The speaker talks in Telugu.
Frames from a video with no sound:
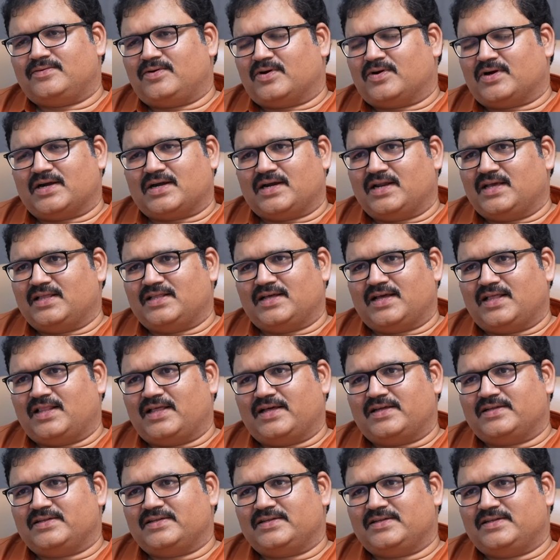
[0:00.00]
ఒక్కటి లేదు
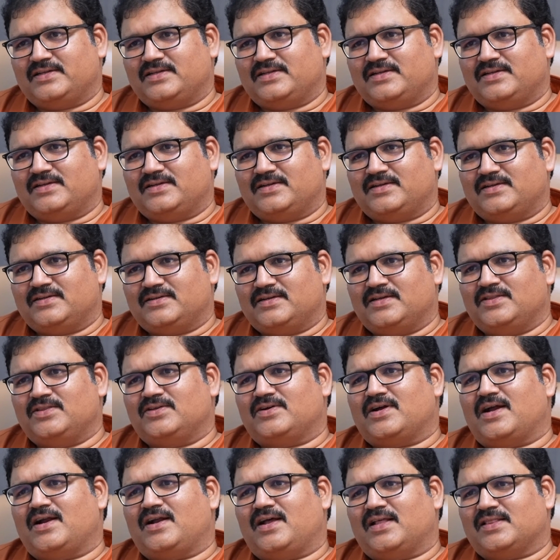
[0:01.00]
కదా
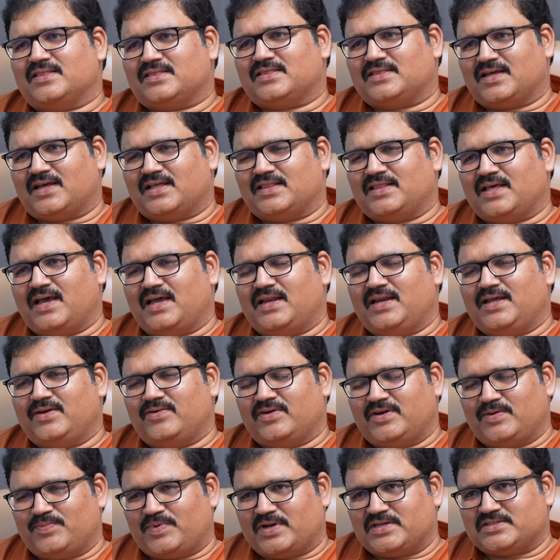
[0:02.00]
ఎందుకు అంత
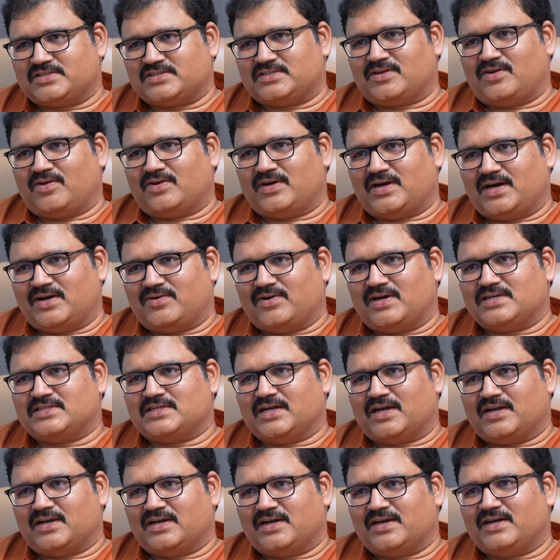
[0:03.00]
దయనీయమైన పరిస్థితిలో ఉన్నాడు వాళ్ళు
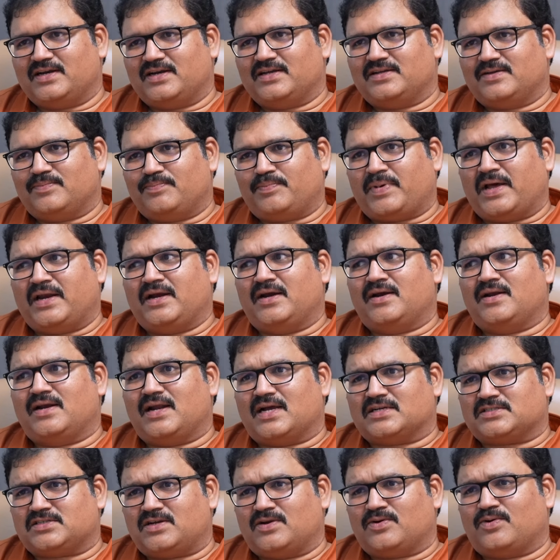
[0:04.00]
జగన్ రెడ్డి పన్నెండు
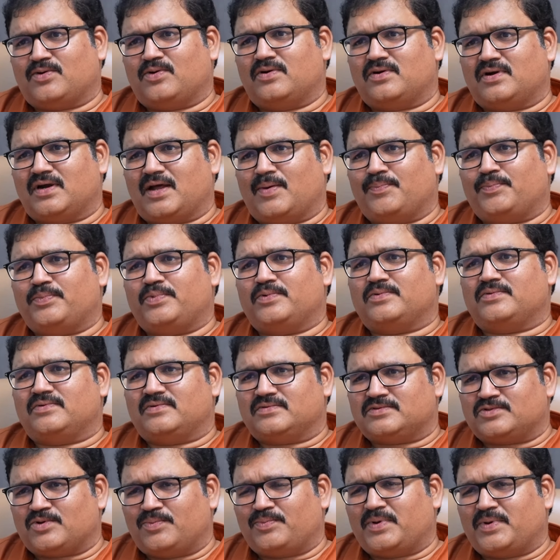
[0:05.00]
లక్షల కోట్లు అప్పు
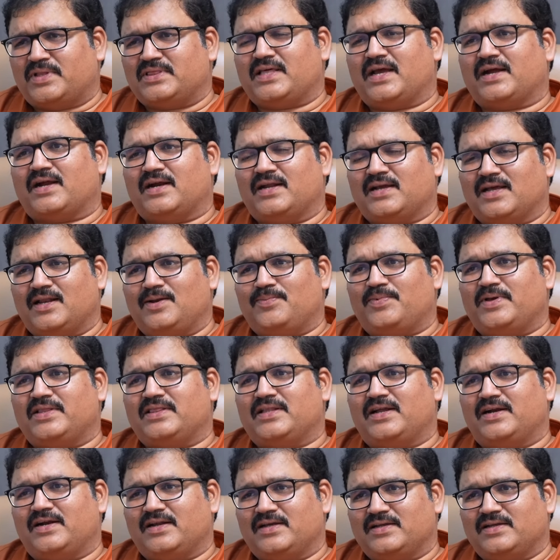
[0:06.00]
సొమ్మంతా ఎక్కడికి
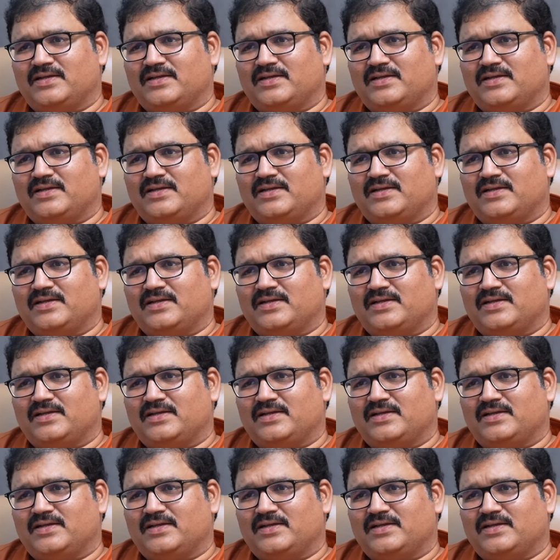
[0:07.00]
వెళ్ళిపోయిందండి